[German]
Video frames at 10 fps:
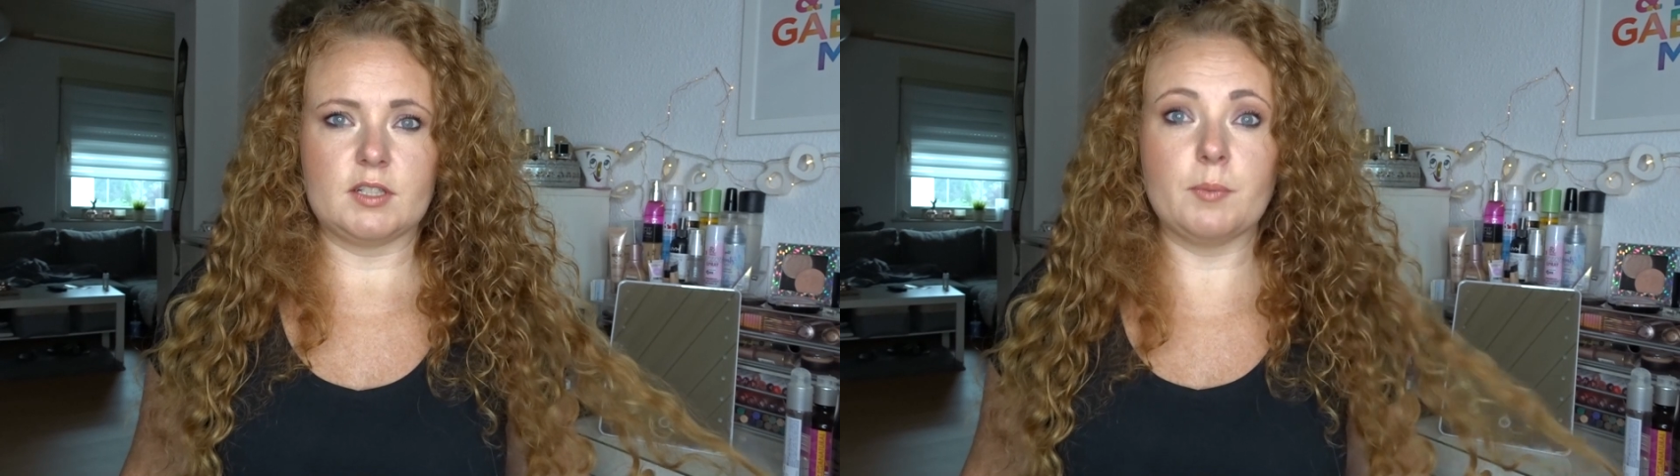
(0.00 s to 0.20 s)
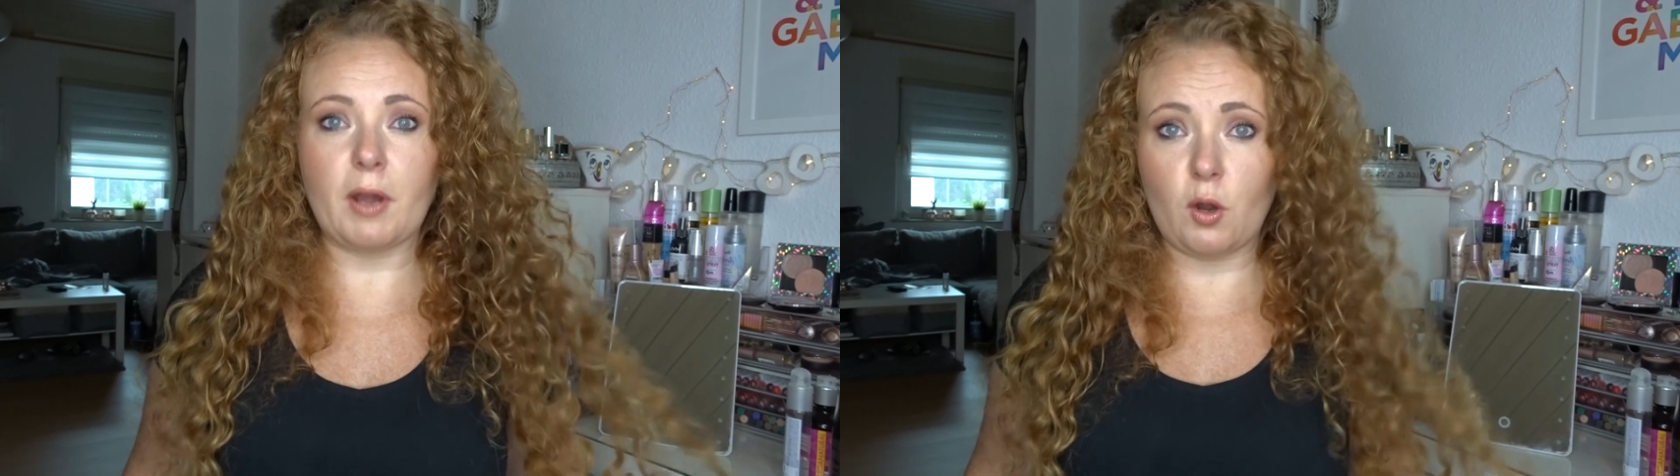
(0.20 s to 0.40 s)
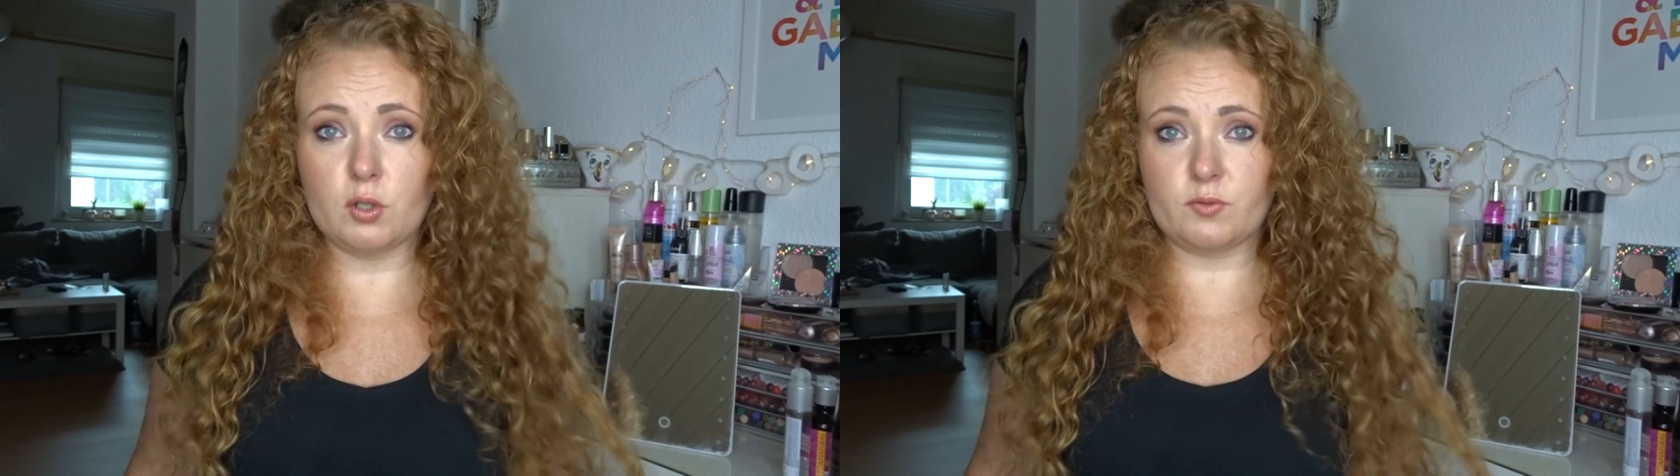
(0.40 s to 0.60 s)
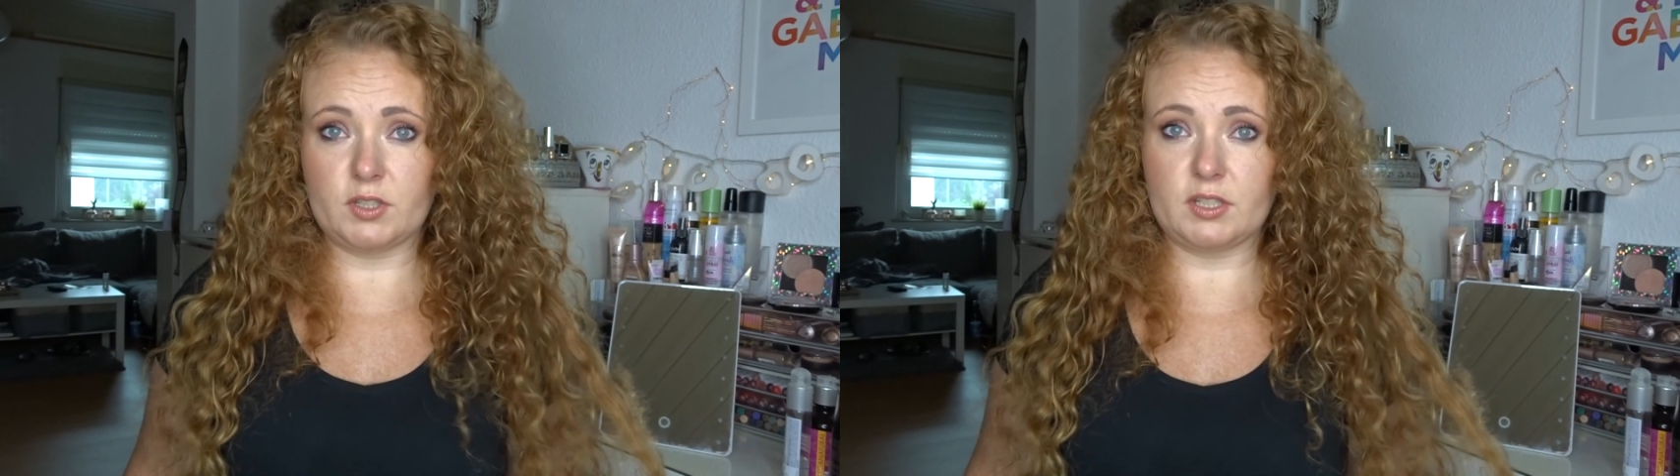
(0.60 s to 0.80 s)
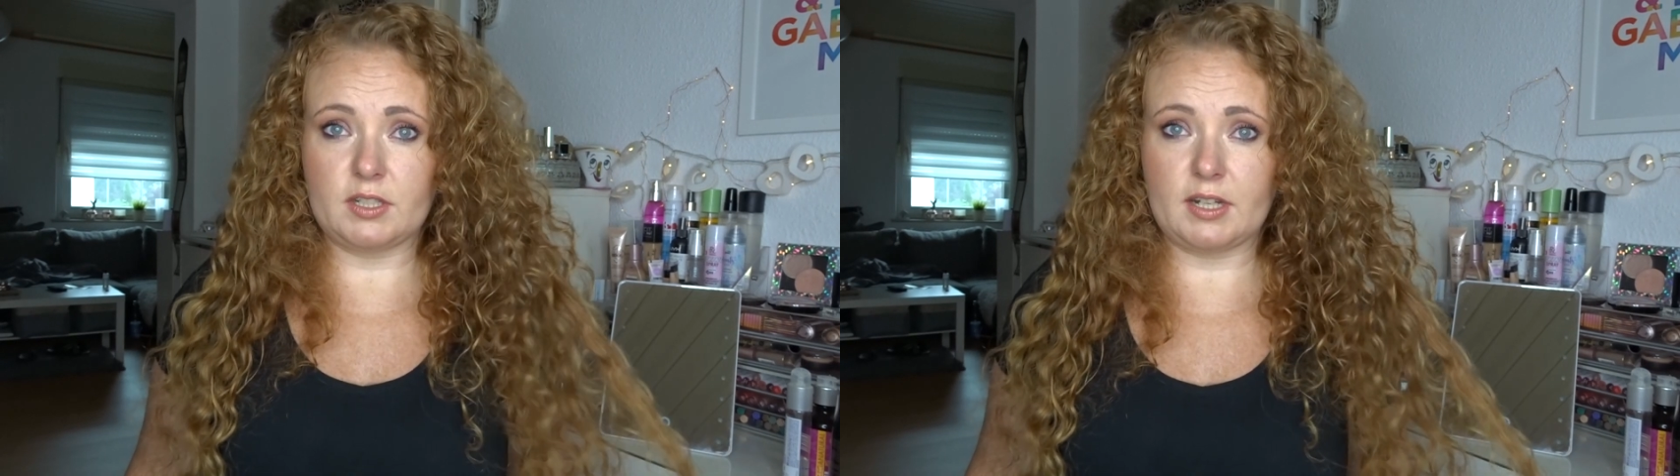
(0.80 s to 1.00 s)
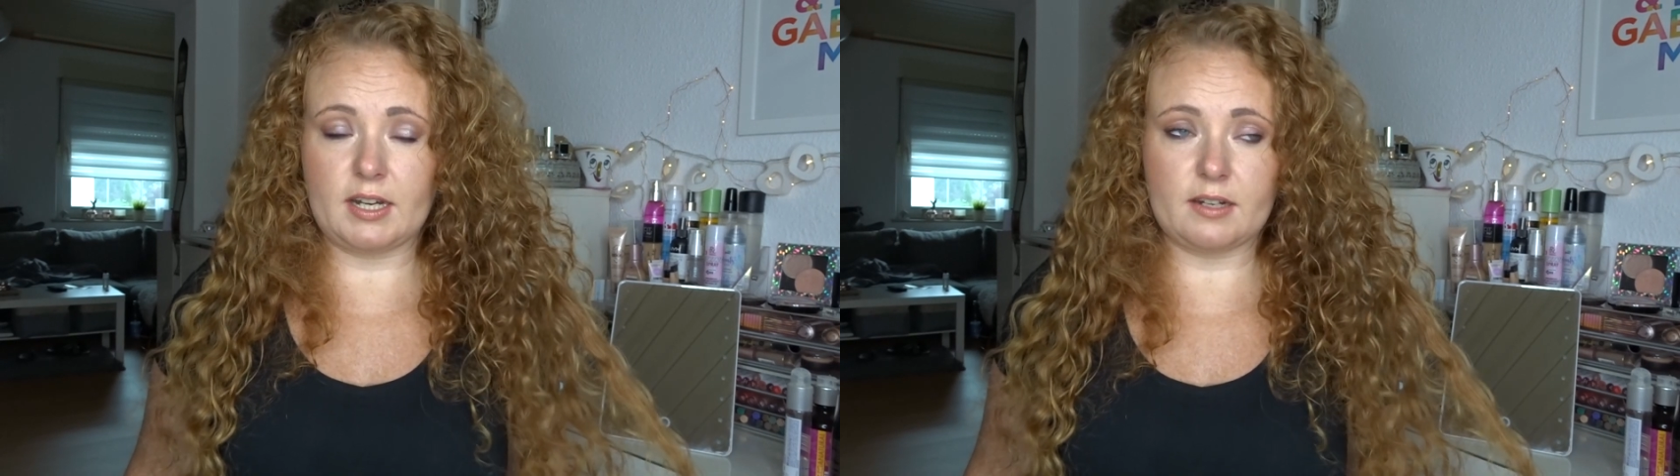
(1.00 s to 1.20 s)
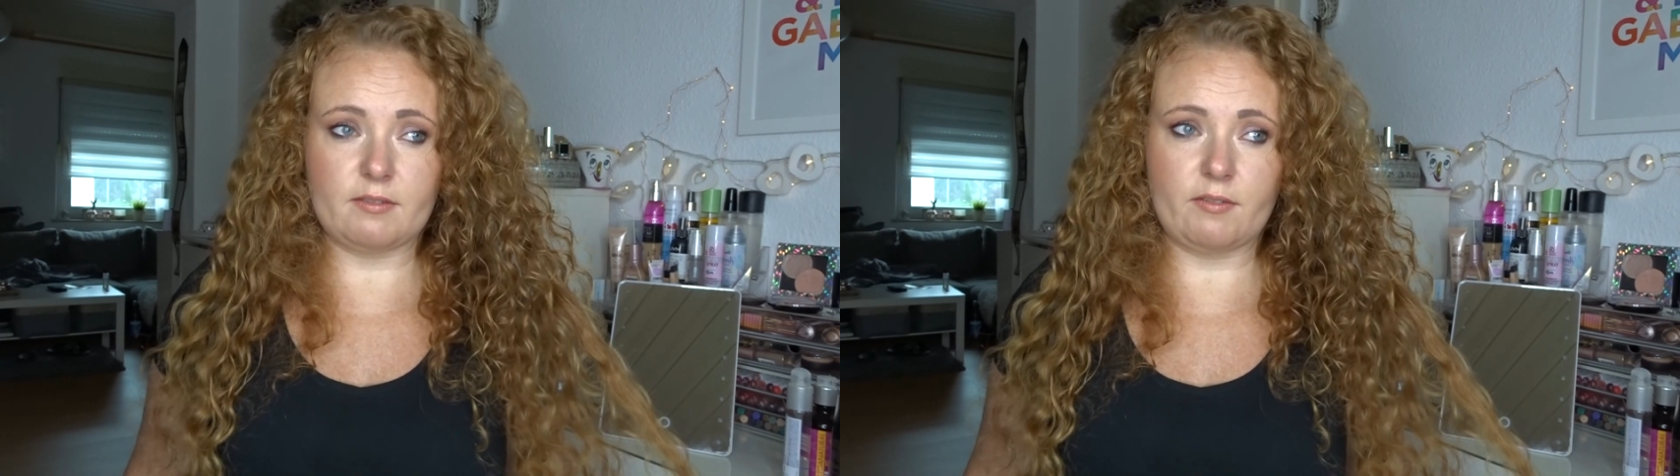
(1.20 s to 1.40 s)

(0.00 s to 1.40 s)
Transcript: gebraucht wird in den Haaren.